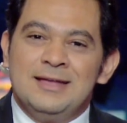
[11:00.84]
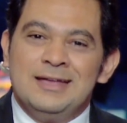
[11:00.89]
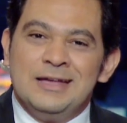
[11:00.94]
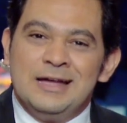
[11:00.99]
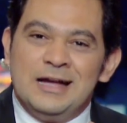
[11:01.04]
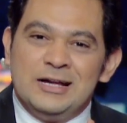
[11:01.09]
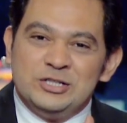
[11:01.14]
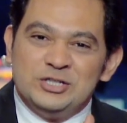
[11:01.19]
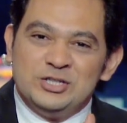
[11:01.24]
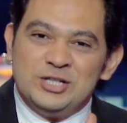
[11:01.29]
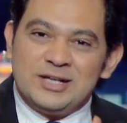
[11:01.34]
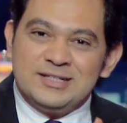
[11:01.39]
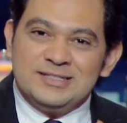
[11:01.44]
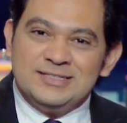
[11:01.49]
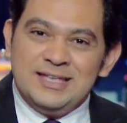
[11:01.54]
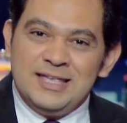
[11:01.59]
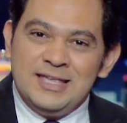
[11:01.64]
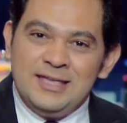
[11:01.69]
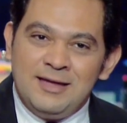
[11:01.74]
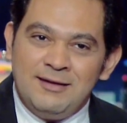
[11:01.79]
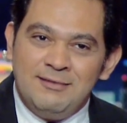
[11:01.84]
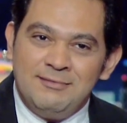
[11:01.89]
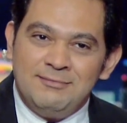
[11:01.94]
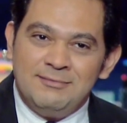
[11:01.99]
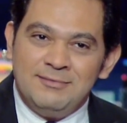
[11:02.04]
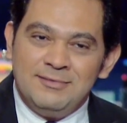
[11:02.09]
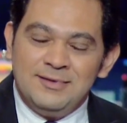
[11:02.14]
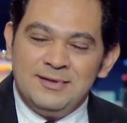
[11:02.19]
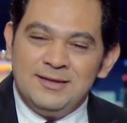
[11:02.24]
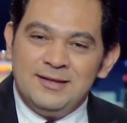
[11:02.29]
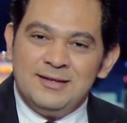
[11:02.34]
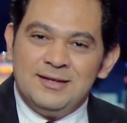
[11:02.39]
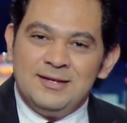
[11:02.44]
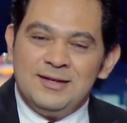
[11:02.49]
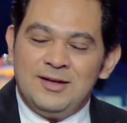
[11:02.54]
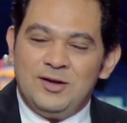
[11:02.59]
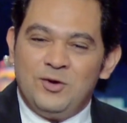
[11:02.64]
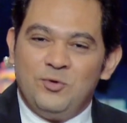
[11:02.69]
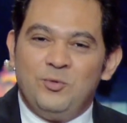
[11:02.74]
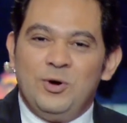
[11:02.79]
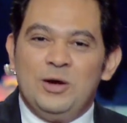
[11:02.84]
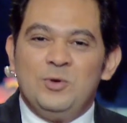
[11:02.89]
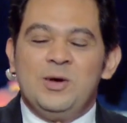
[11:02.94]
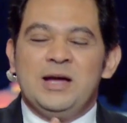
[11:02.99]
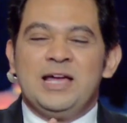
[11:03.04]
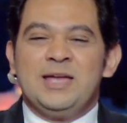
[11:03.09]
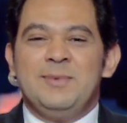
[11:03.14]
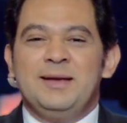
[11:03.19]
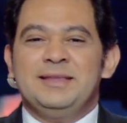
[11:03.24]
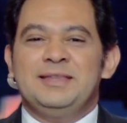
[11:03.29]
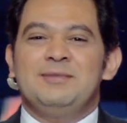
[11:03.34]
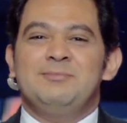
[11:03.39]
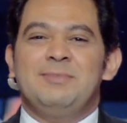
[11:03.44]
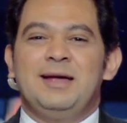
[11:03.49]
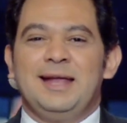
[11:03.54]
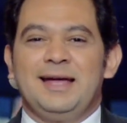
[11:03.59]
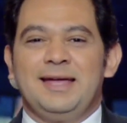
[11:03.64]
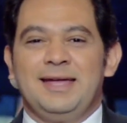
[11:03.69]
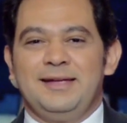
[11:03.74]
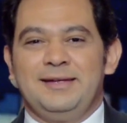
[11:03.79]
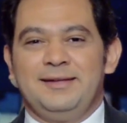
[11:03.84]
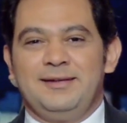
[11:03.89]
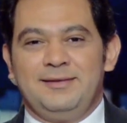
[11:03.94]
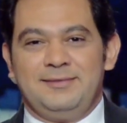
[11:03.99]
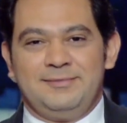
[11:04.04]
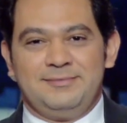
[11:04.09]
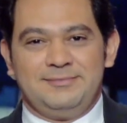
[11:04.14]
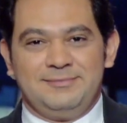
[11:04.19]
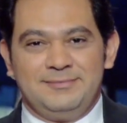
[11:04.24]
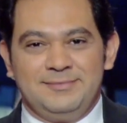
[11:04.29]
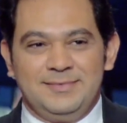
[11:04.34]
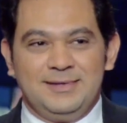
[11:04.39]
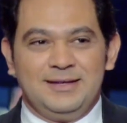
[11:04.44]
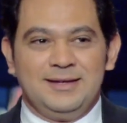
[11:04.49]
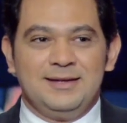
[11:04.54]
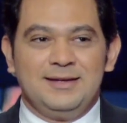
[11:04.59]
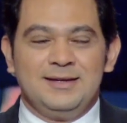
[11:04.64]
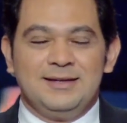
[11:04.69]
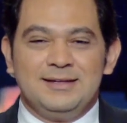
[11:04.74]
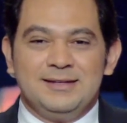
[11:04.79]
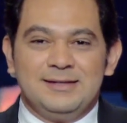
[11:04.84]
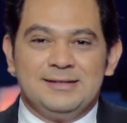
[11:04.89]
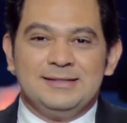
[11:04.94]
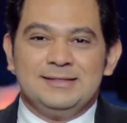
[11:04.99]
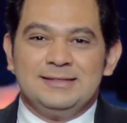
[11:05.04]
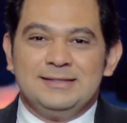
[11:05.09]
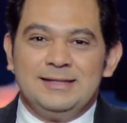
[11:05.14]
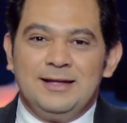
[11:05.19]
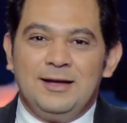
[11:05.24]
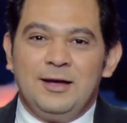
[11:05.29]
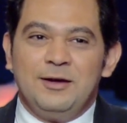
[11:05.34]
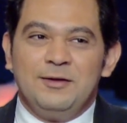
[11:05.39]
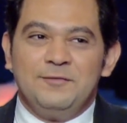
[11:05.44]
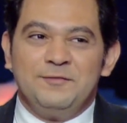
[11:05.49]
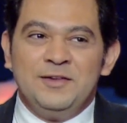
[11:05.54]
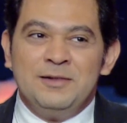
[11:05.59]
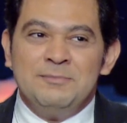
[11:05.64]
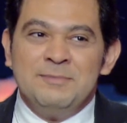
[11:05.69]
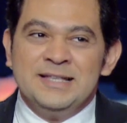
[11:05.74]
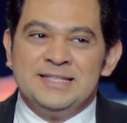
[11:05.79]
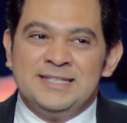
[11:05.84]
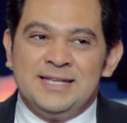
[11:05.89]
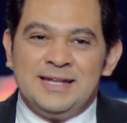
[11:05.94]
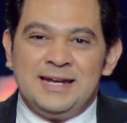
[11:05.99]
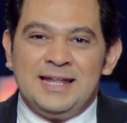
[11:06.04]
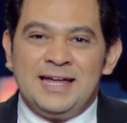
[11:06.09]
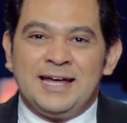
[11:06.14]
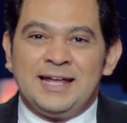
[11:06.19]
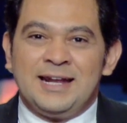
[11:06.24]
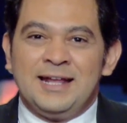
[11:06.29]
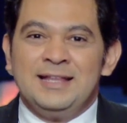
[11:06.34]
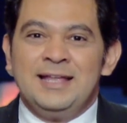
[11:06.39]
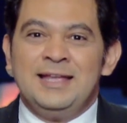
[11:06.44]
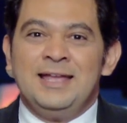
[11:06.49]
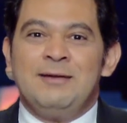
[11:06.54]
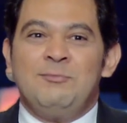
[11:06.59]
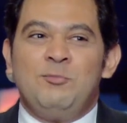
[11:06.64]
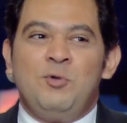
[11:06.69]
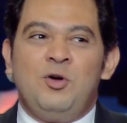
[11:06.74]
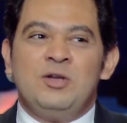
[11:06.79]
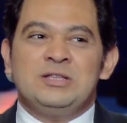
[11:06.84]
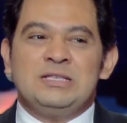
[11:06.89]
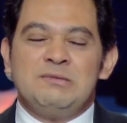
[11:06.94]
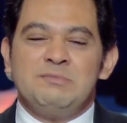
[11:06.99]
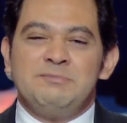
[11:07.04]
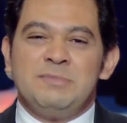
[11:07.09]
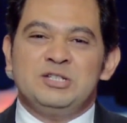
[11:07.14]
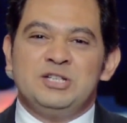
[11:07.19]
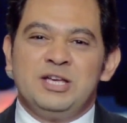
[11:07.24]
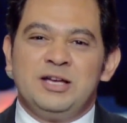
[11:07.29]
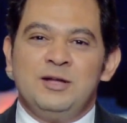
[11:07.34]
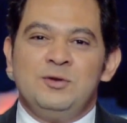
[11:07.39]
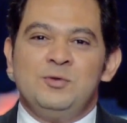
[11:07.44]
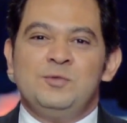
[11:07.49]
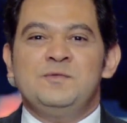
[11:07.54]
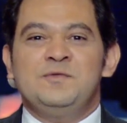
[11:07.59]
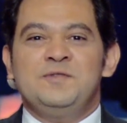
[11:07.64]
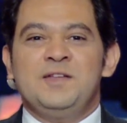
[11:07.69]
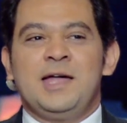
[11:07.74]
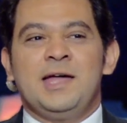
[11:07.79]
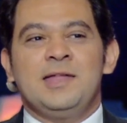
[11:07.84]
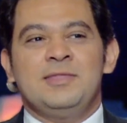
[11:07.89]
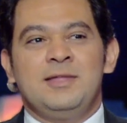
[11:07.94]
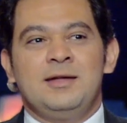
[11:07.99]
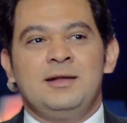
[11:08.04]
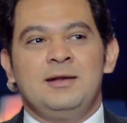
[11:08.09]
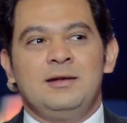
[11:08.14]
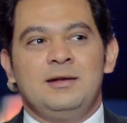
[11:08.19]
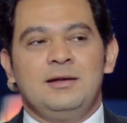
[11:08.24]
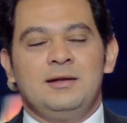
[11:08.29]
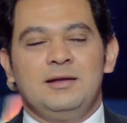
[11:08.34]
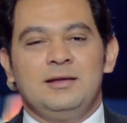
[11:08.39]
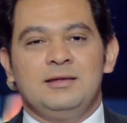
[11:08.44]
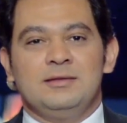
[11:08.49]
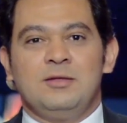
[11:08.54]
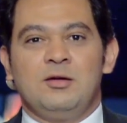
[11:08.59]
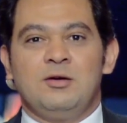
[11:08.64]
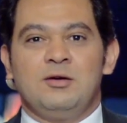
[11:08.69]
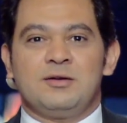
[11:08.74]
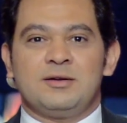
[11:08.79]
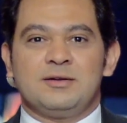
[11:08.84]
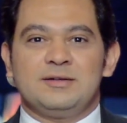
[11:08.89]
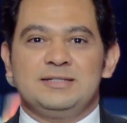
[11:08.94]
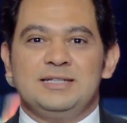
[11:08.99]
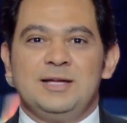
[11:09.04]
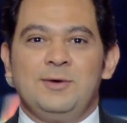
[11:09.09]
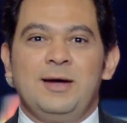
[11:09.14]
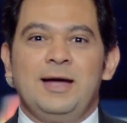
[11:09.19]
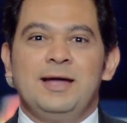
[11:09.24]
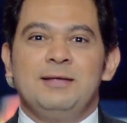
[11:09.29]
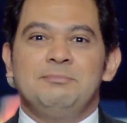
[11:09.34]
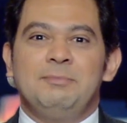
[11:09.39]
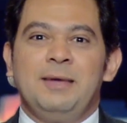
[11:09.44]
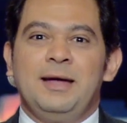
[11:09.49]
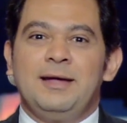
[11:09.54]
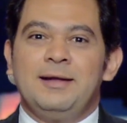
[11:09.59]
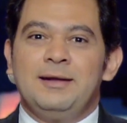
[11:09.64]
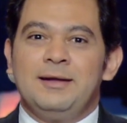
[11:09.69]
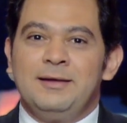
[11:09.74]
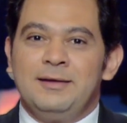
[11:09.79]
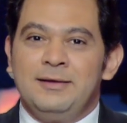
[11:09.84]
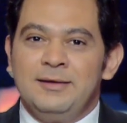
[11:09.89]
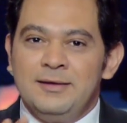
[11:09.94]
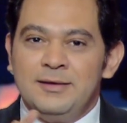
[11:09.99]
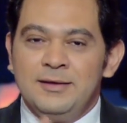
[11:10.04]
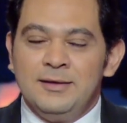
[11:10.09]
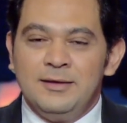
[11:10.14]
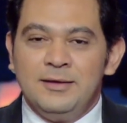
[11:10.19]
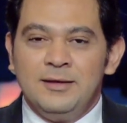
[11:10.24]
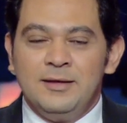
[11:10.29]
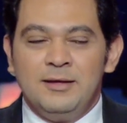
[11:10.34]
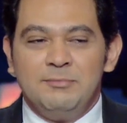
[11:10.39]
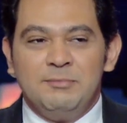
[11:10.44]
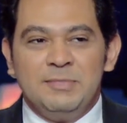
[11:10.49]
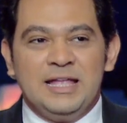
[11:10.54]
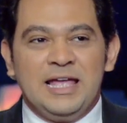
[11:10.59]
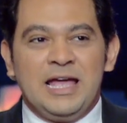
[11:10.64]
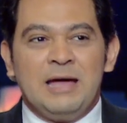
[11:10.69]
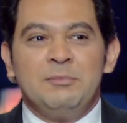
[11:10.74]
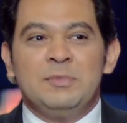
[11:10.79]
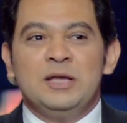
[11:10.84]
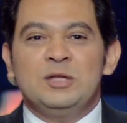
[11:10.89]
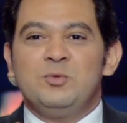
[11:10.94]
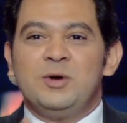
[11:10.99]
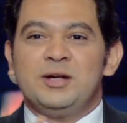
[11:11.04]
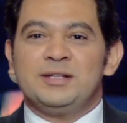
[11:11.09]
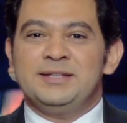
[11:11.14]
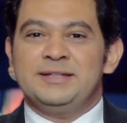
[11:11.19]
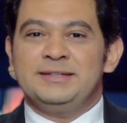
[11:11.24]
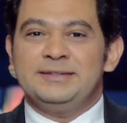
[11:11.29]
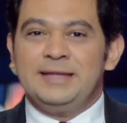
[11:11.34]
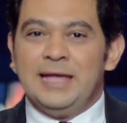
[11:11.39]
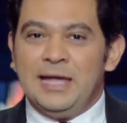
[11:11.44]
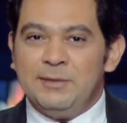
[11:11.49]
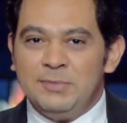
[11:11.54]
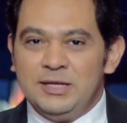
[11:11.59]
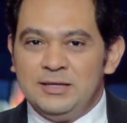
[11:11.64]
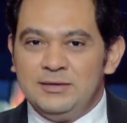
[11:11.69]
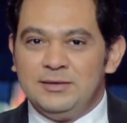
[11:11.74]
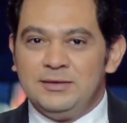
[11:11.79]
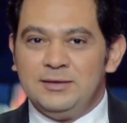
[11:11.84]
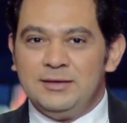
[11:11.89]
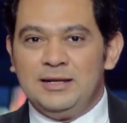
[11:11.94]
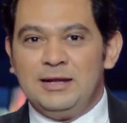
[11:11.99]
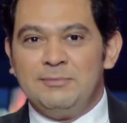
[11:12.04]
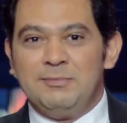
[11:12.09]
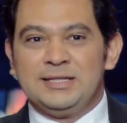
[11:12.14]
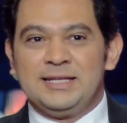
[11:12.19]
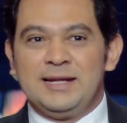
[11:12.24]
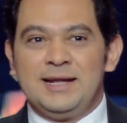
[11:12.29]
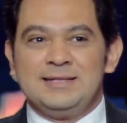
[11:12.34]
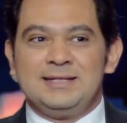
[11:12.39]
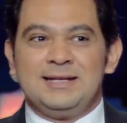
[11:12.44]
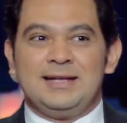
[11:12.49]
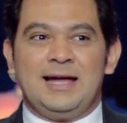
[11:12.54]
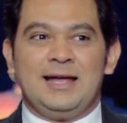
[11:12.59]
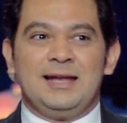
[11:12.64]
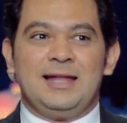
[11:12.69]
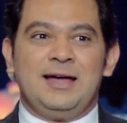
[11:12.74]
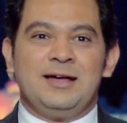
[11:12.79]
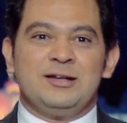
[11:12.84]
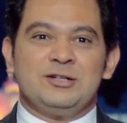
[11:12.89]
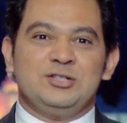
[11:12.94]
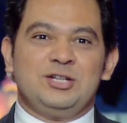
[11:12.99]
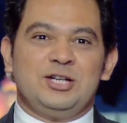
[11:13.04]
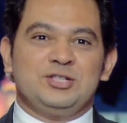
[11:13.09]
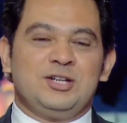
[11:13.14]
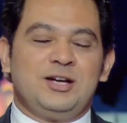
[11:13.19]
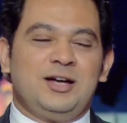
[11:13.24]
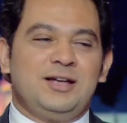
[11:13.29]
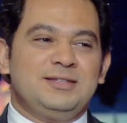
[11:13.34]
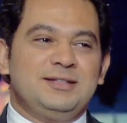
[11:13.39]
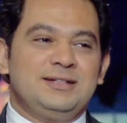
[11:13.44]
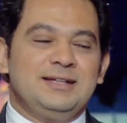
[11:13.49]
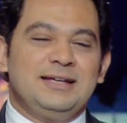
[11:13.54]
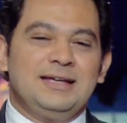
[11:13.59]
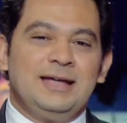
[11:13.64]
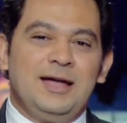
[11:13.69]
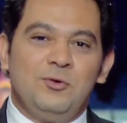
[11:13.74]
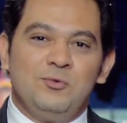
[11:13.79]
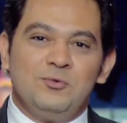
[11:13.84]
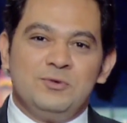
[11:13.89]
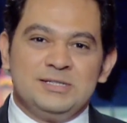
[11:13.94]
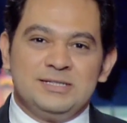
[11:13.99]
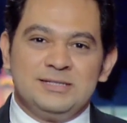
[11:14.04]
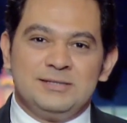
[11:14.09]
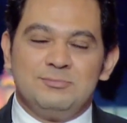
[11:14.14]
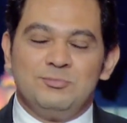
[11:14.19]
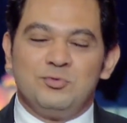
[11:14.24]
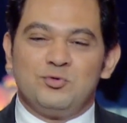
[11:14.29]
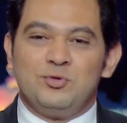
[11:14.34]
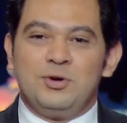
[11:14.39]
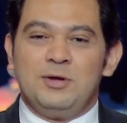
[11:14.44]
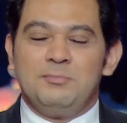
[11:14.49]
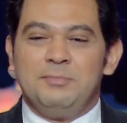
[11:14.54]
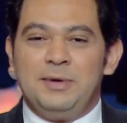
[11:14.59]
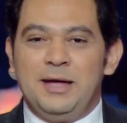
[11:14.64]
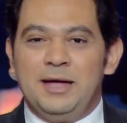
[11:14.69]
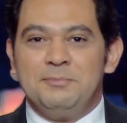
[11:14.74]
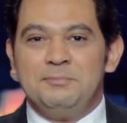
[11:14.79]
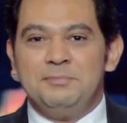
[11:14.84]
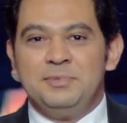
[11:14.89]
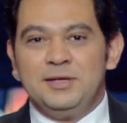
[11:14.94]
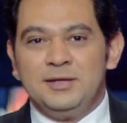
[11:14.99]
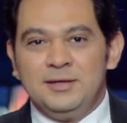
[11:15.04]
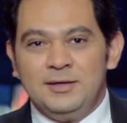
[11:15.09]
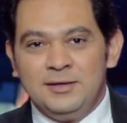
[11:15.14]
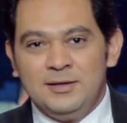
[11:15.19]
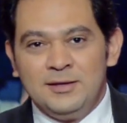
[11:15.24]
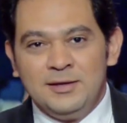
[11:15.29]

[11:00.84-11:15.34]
الشخصيه والواجبات الملكيه بالظبط في ال سنه الاخرانيه معظم مشاكلهم في هذا الاطار سواء بقى التضارب. من ايام ادوارد الثامن لما تنازل على العرش عشان خاطر يتجوز مرورا بقى ب